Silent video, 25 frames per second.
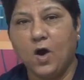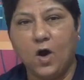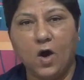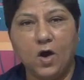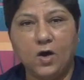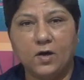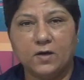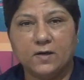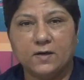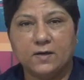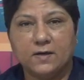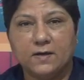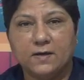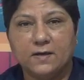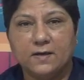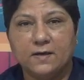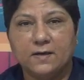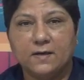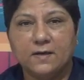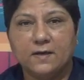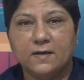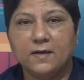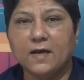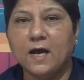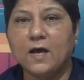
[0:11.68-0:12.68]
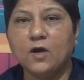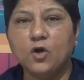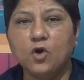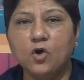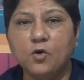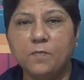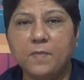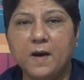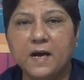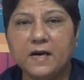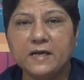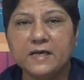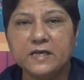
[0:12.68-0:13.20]
और
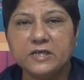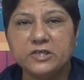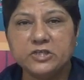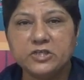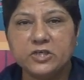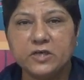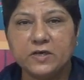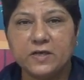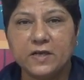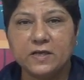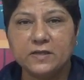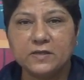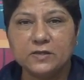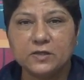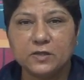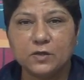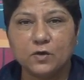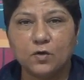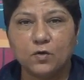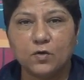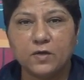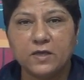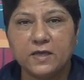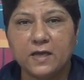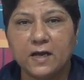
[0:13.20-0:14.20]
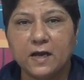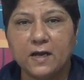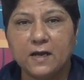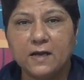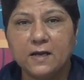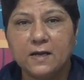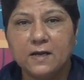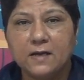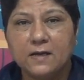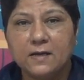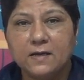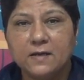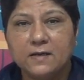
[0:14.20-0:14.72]
राघोबा के षड्यंत्र को किया
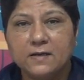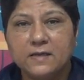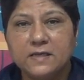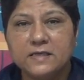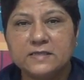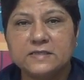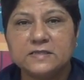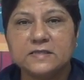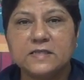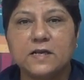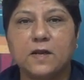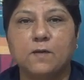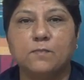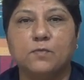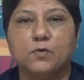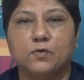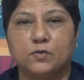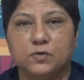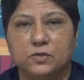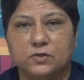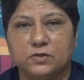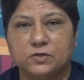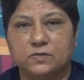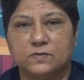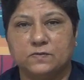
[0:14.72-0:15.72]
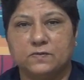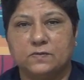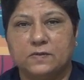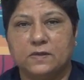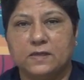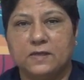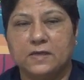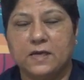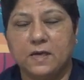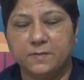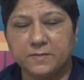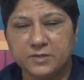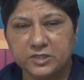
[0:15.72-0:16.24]
निस्तनाभूत
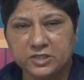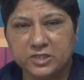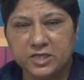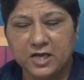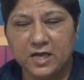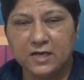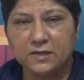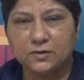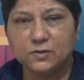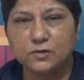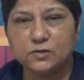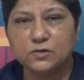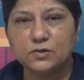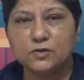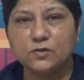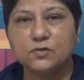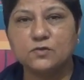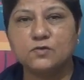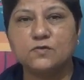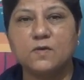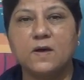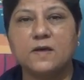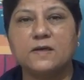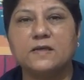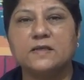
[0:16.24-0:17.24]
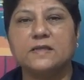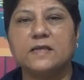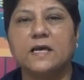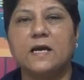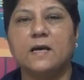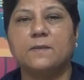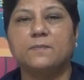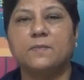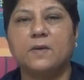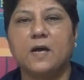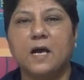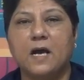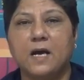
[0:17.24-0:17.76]
नमस्कार दोस्तों स्वागत है
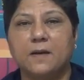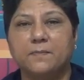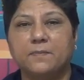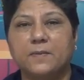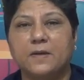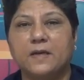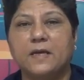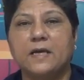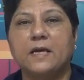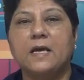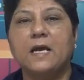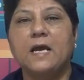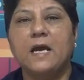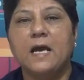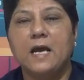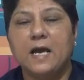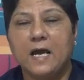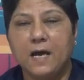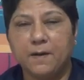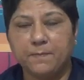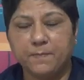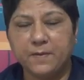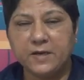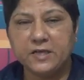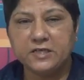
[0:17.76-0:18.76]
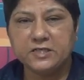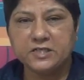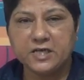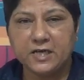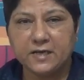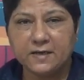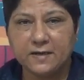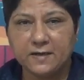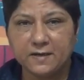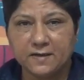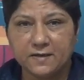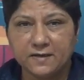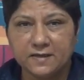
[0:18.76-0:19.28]
आपका आपके अपने
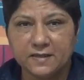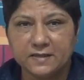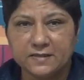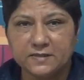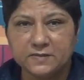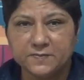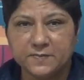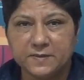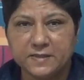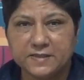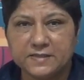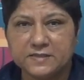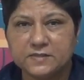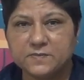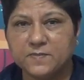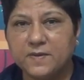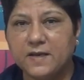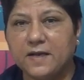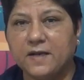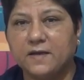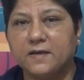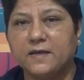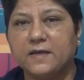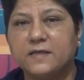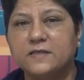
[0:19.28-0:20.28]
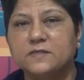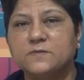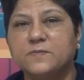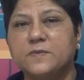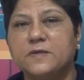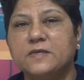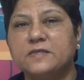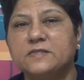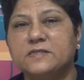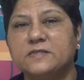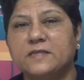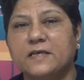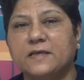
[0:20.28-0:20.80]
चैनल हंगरी स्पिरिट्स में हंगरी
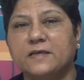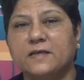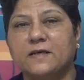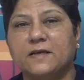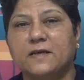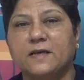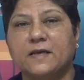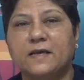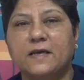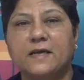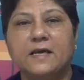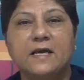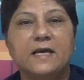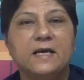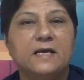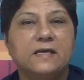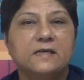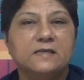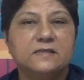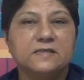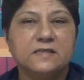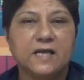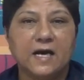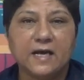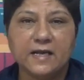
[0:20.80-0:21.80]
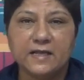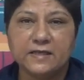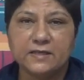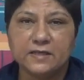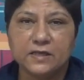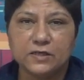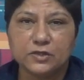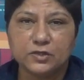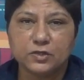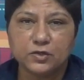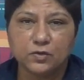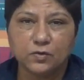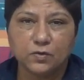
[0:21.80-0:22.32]
स्पिरिट्स देख रहे सारे
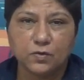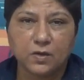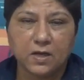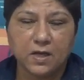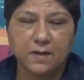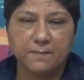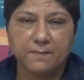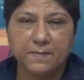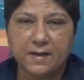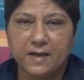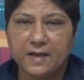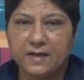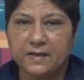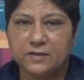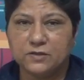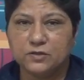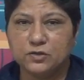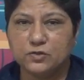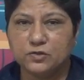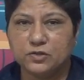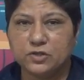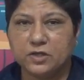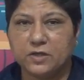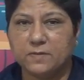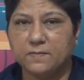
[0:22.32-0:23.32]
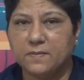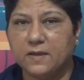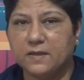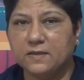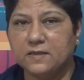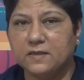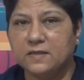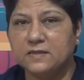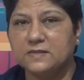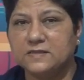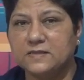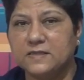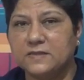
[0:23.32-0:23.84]
दर्शकों का मैं अंजू शर्मा
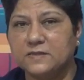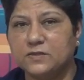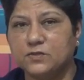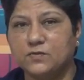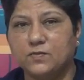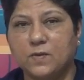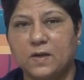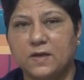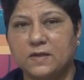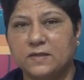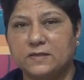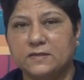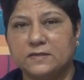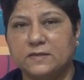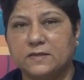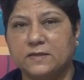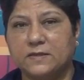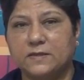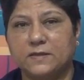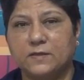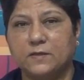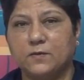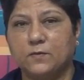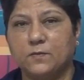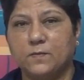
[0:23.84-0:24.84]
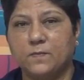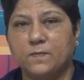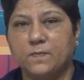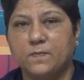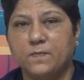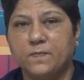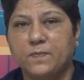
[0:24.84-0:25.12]
दिल से स्वागत करती हूँ